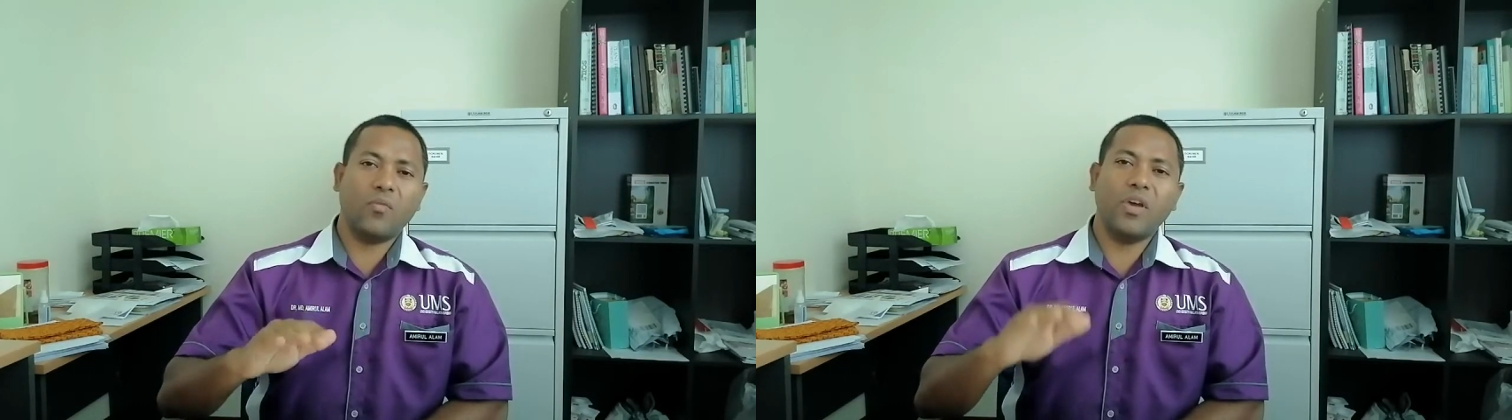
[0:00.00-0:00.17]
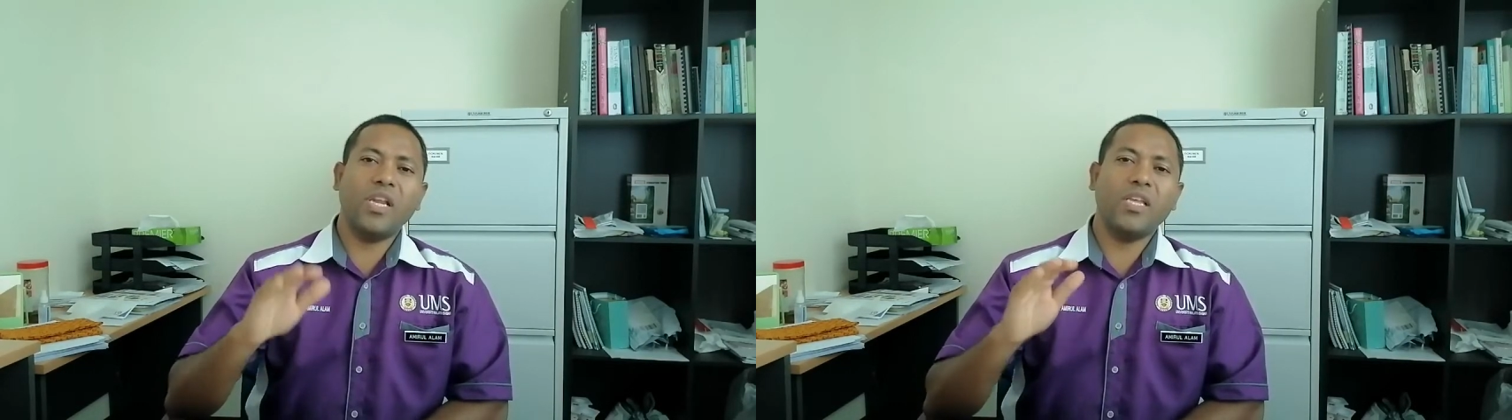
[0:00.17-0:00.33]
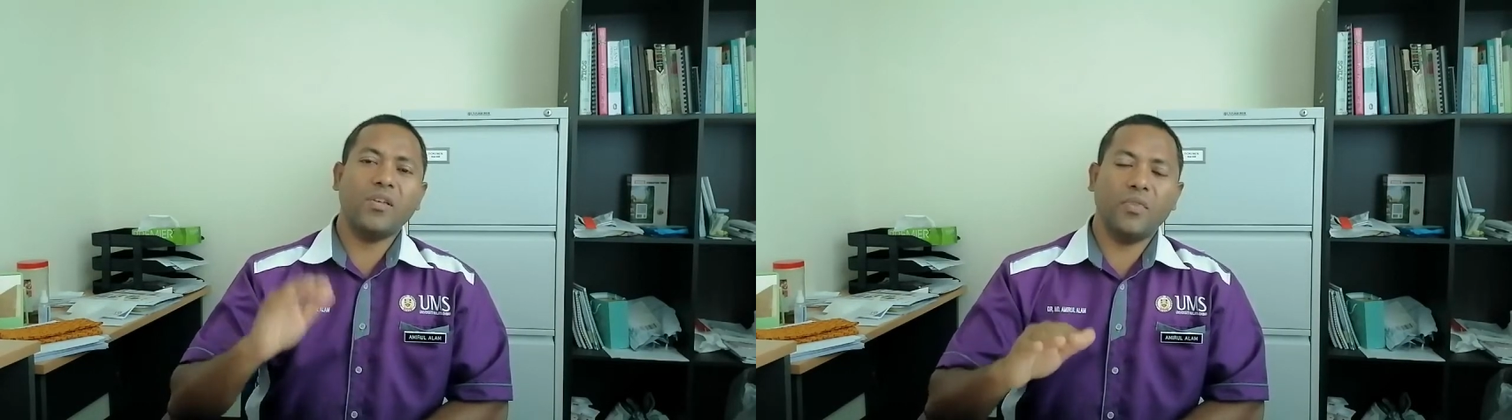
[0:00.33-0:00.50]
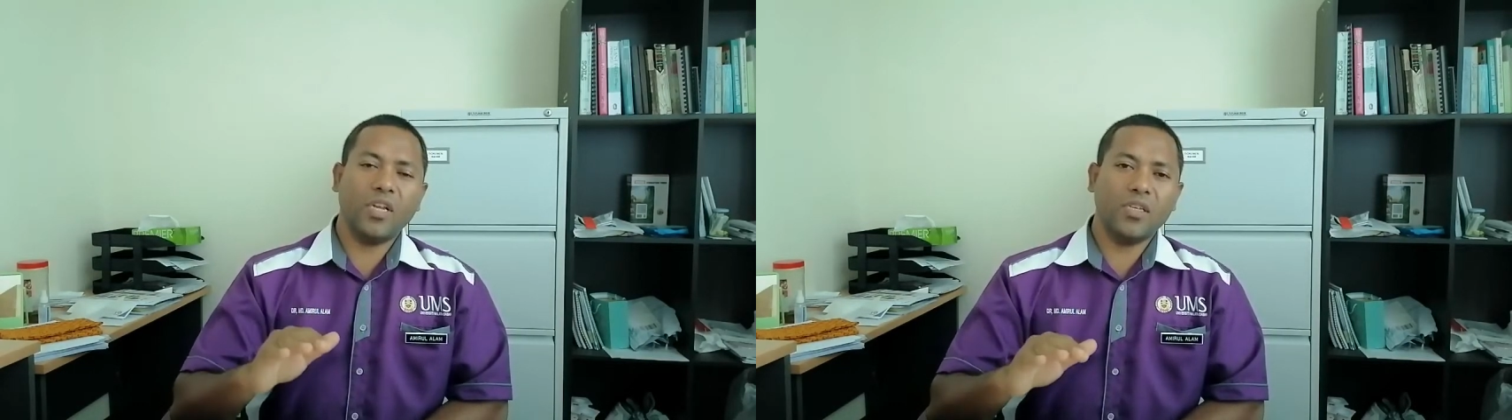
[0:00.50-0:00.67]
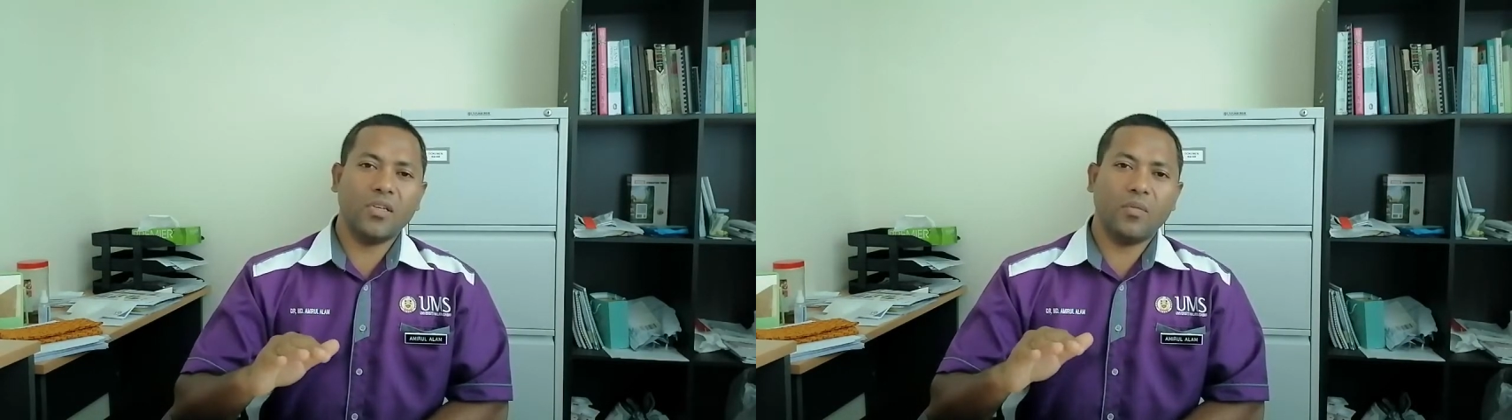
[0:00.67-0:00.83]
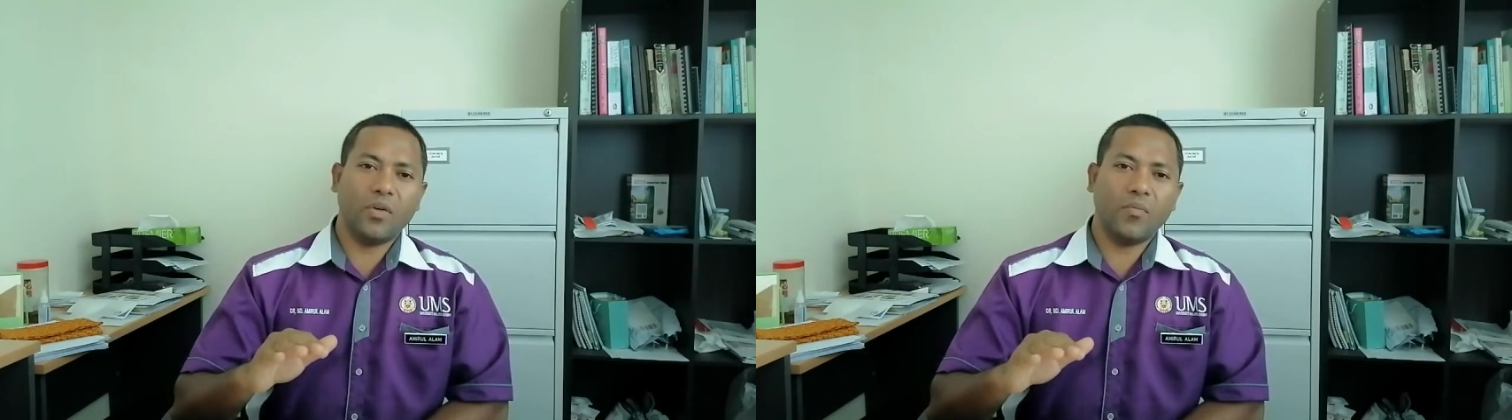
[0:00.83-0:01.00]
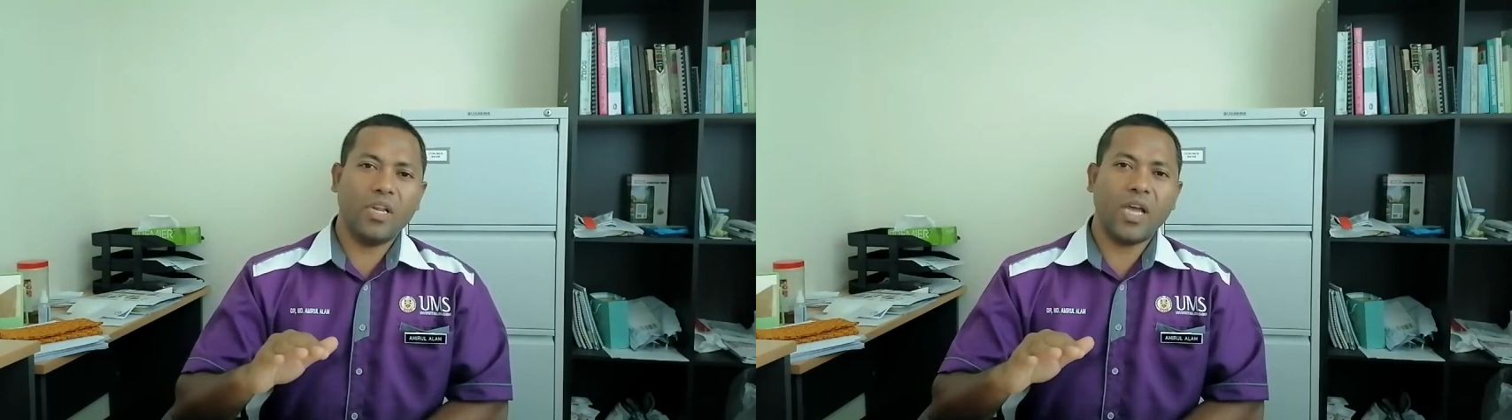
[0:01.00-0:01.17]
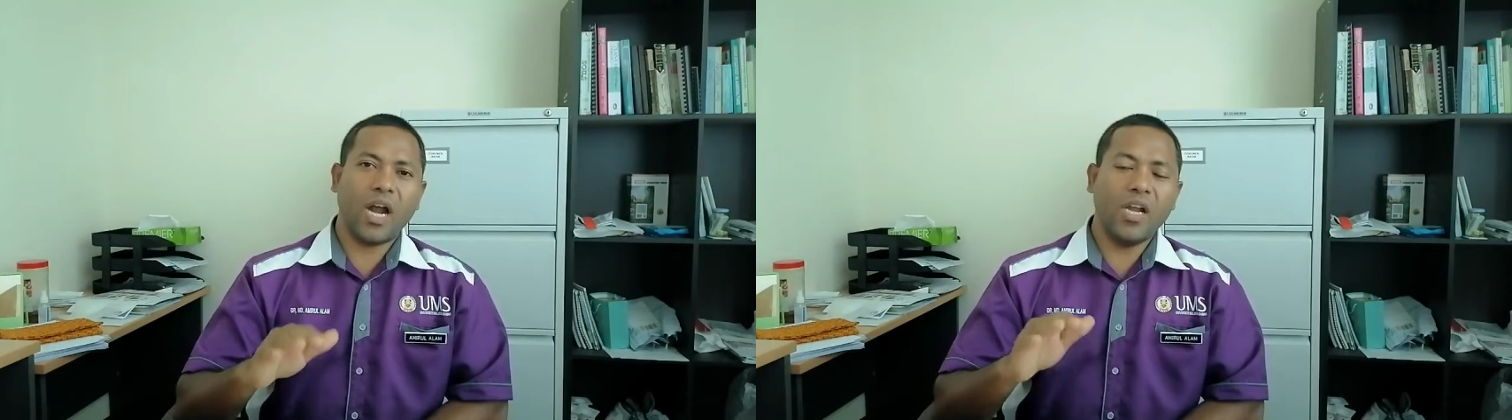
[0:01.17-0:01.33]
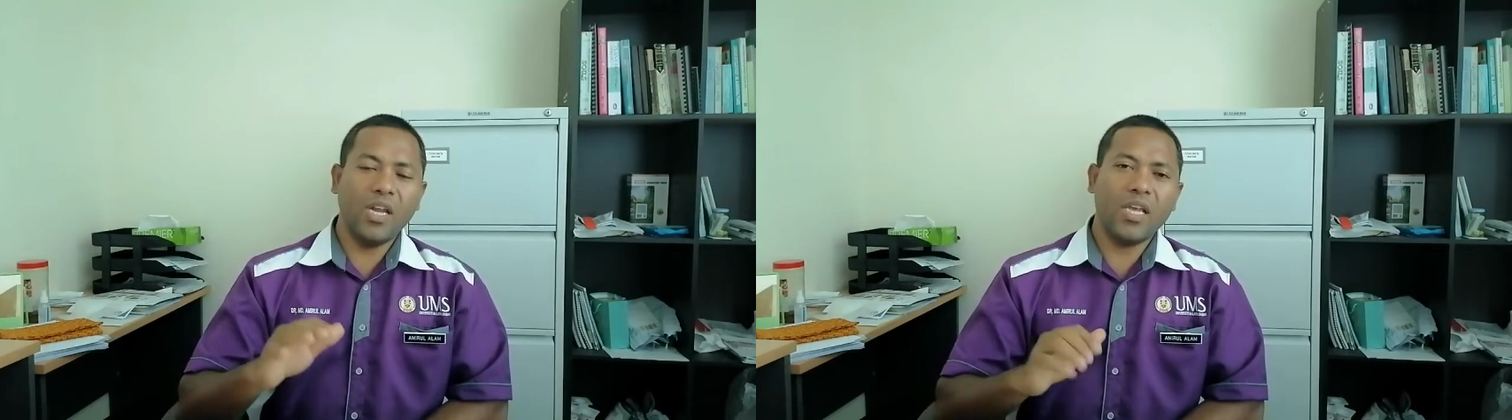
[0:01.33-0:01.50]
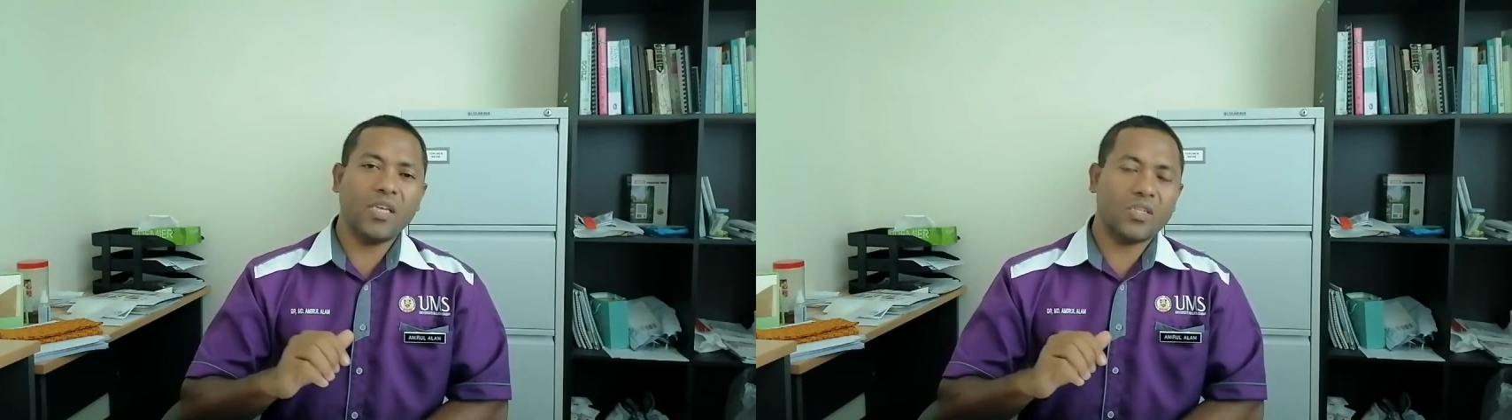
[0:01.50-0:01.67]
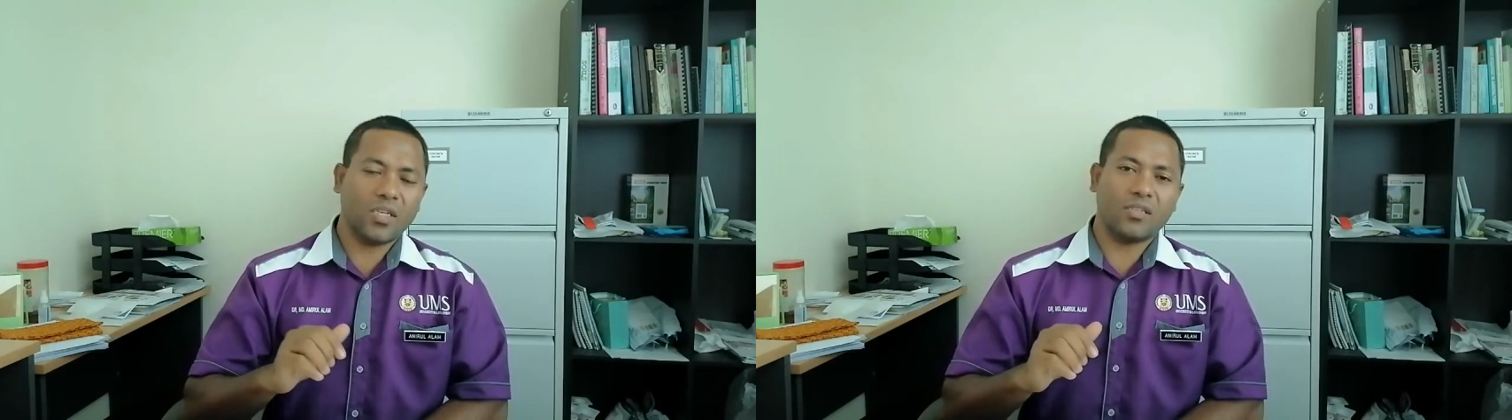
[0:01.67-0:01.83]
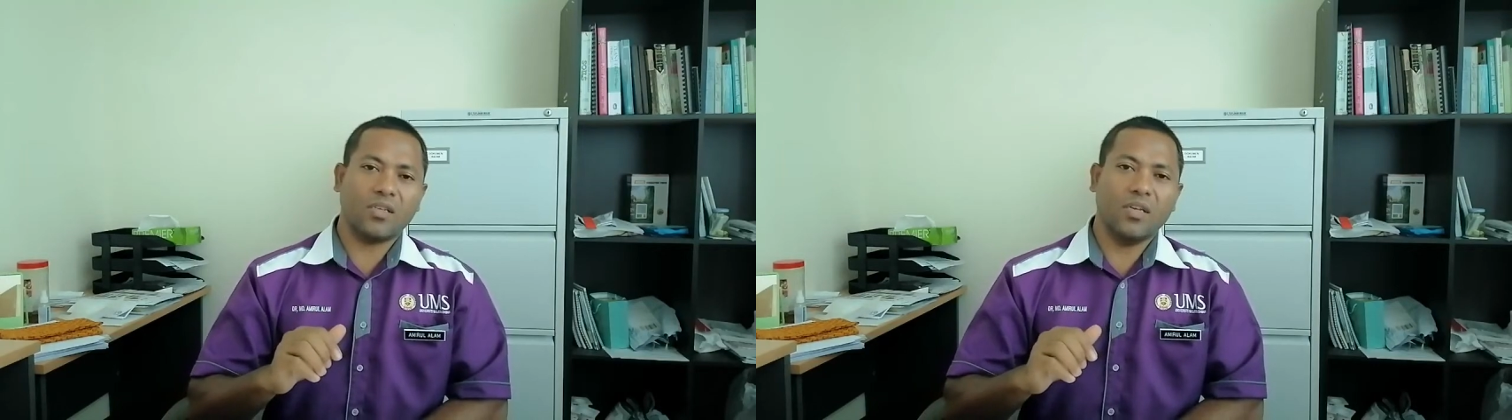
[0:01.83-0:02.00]
ভেরি ভেরি ভেরি আর্লি
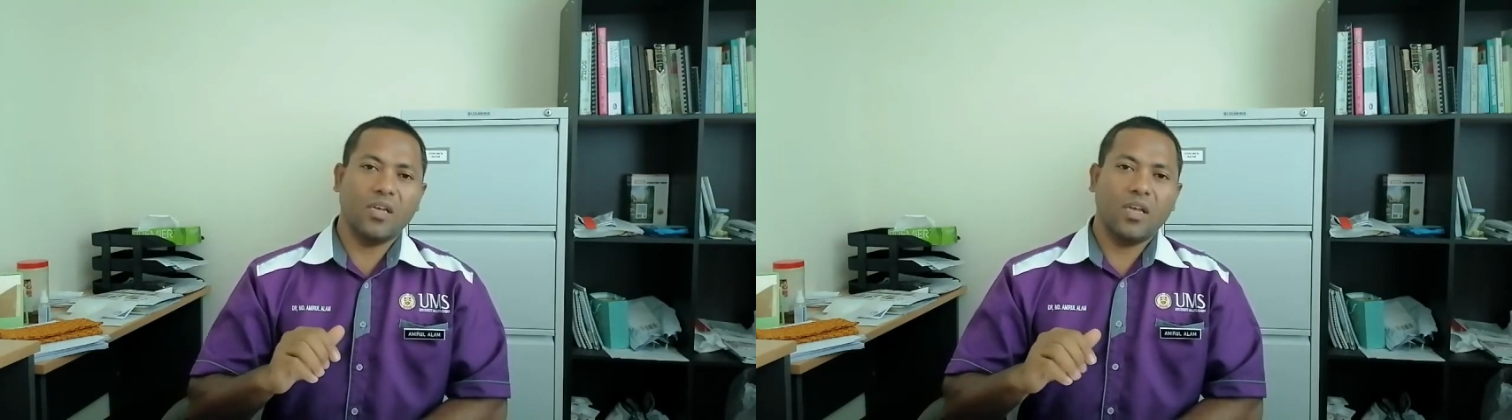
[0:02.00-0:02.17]
স্টেজ